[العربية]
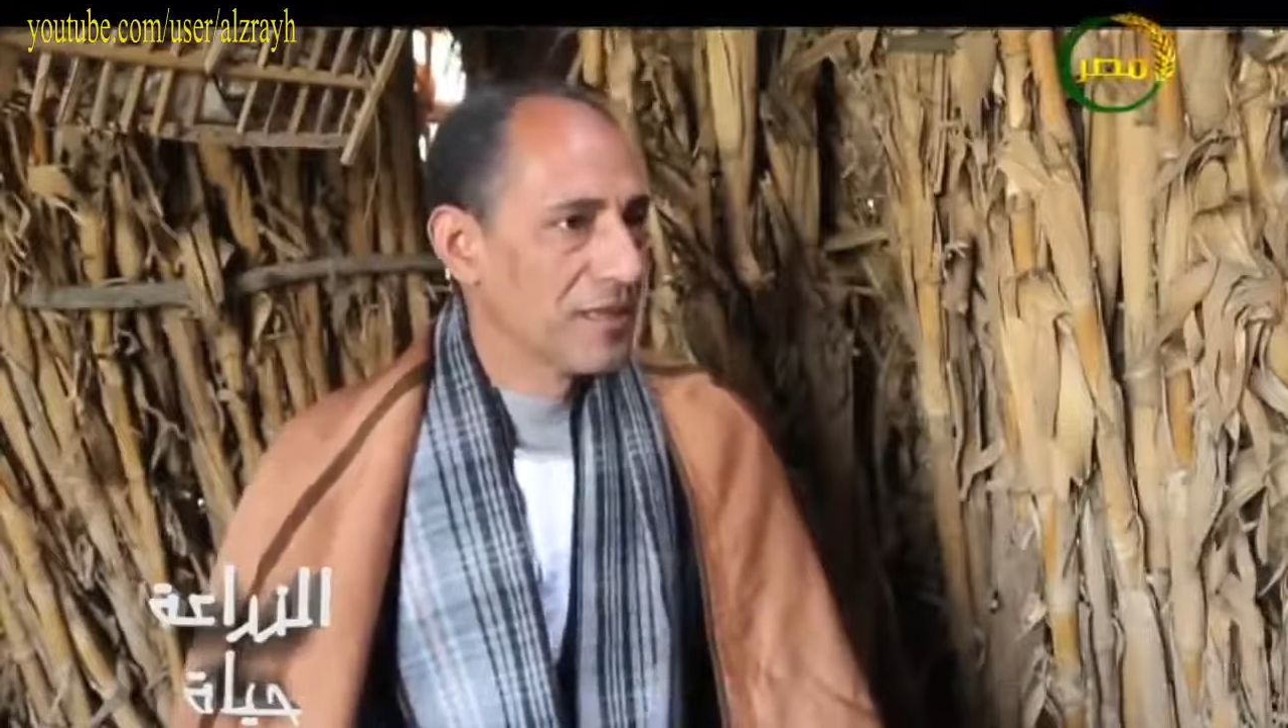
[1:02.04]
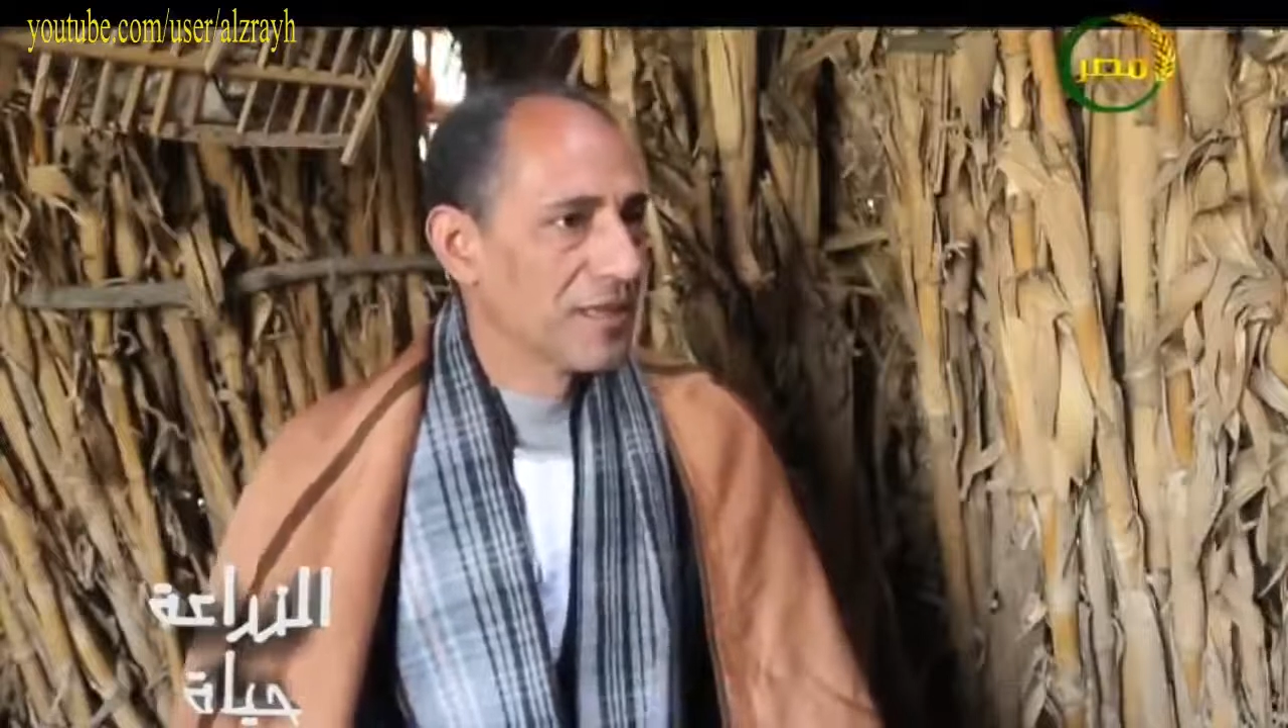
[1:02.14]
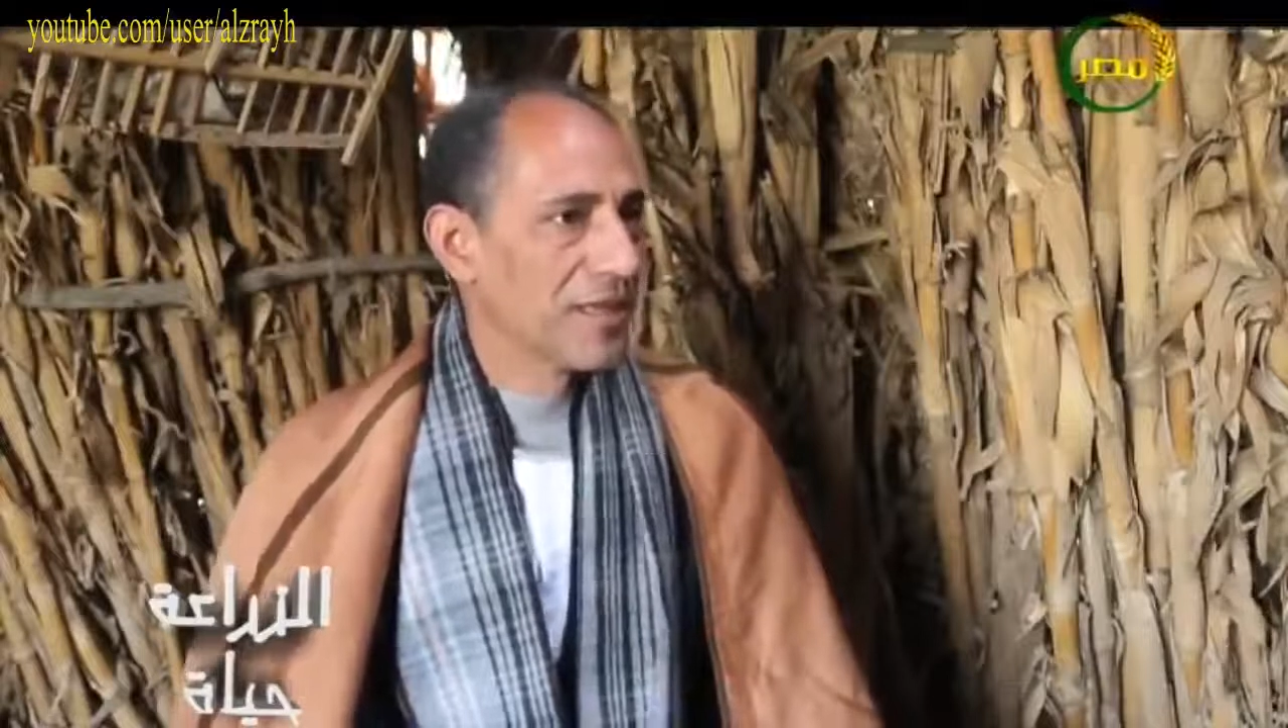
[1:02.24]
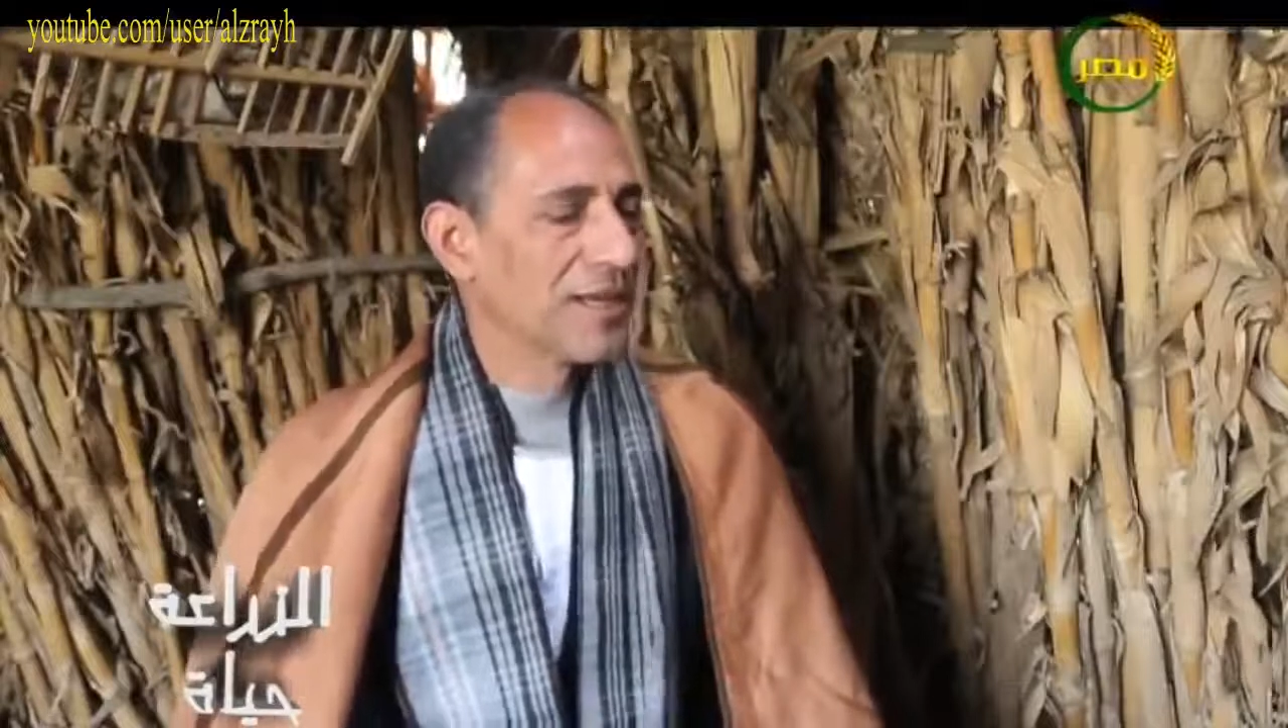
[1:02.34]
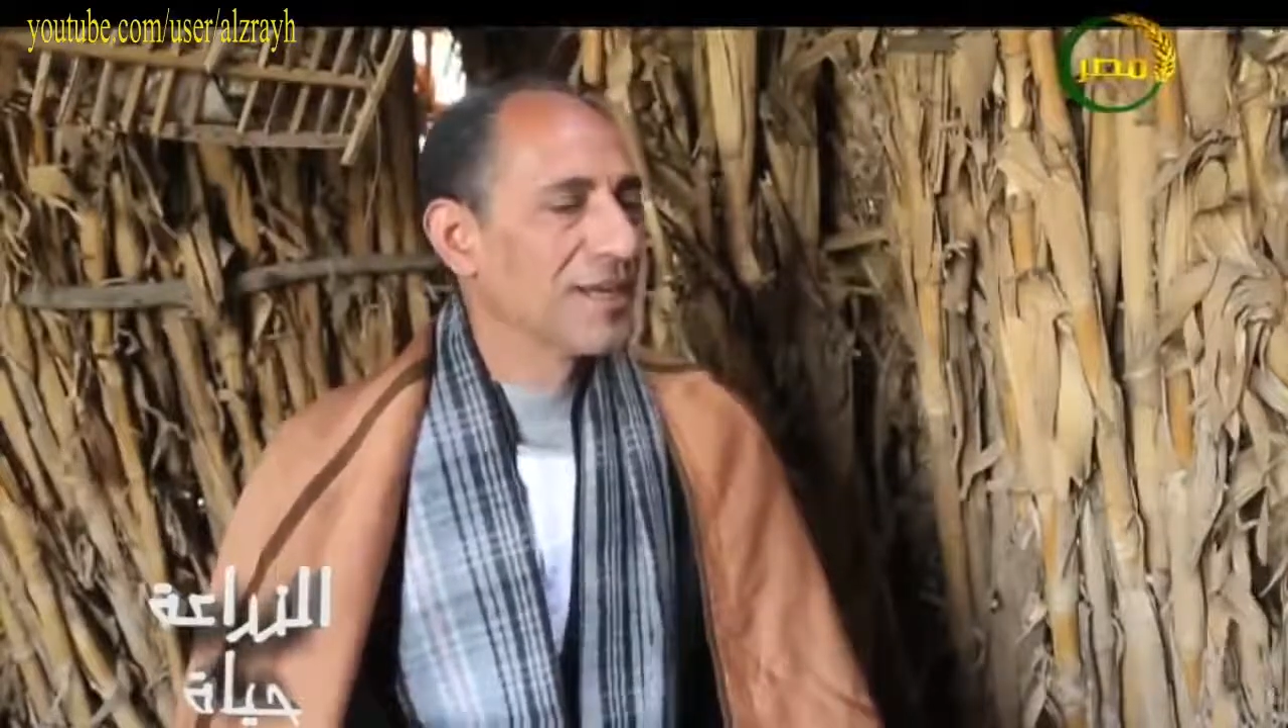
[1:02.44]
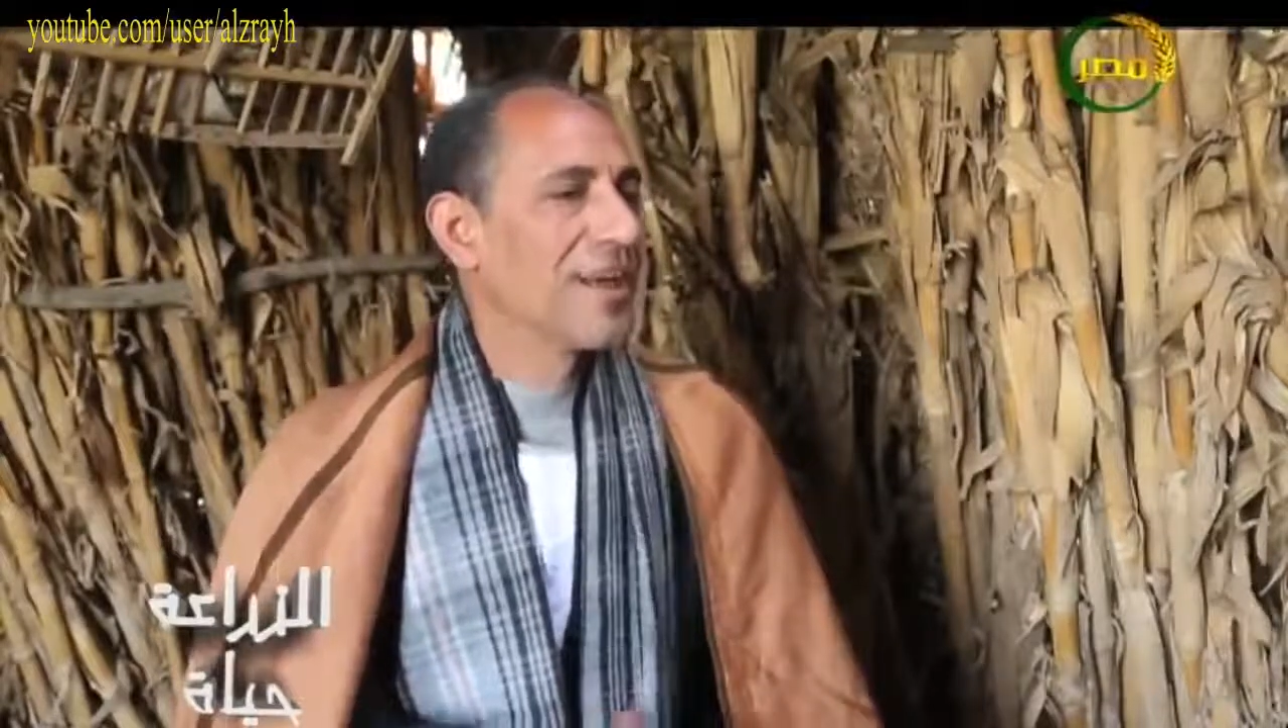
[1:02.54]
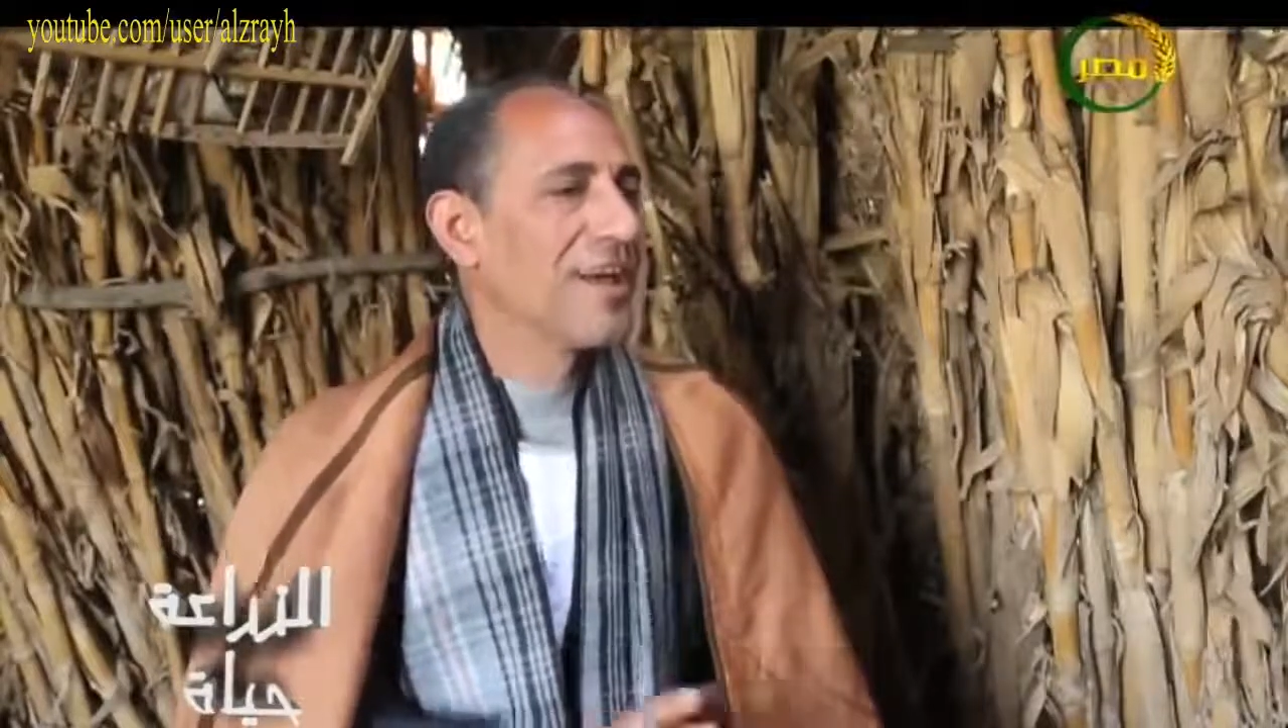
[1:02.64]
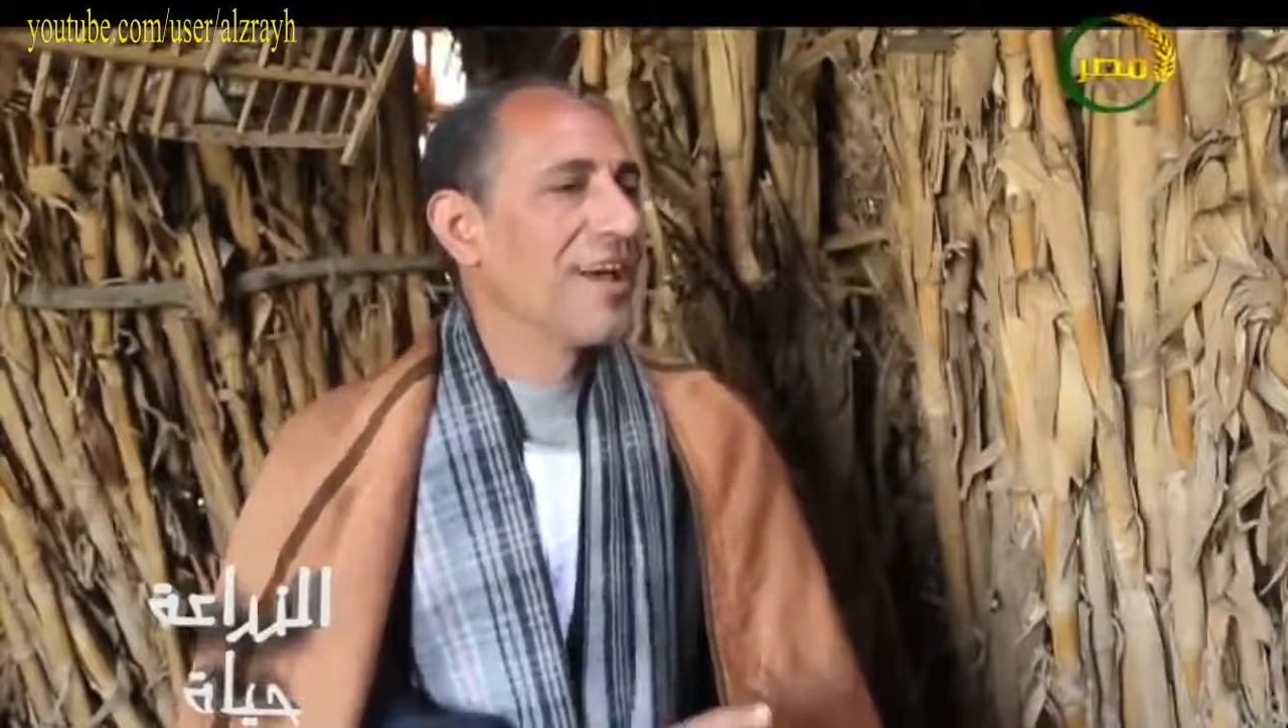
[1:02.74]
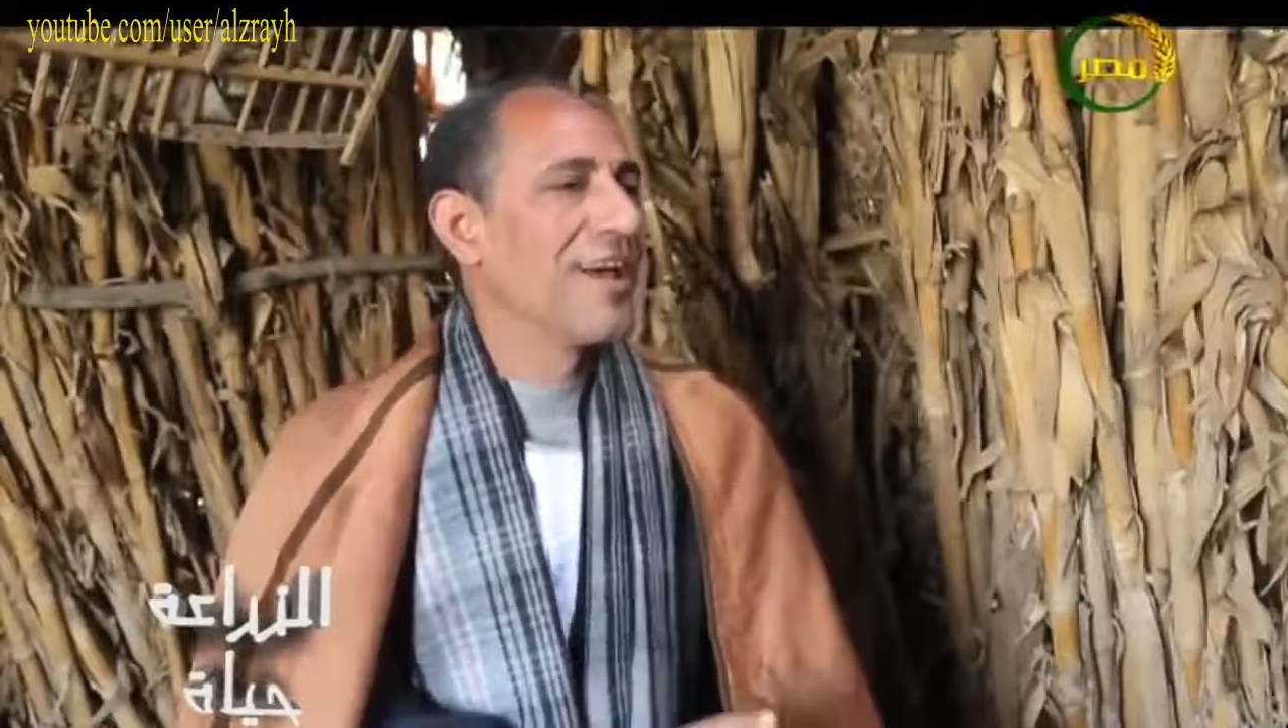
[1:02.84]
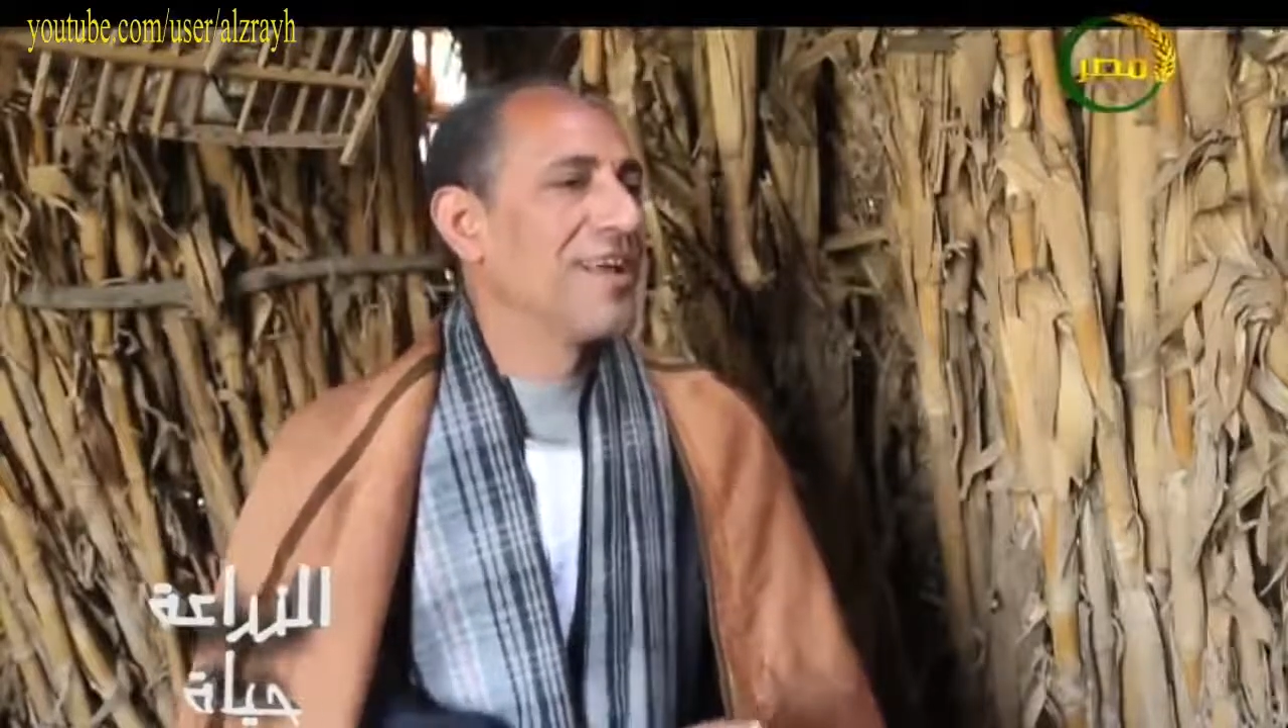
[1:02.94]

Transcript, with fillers: يعني هنا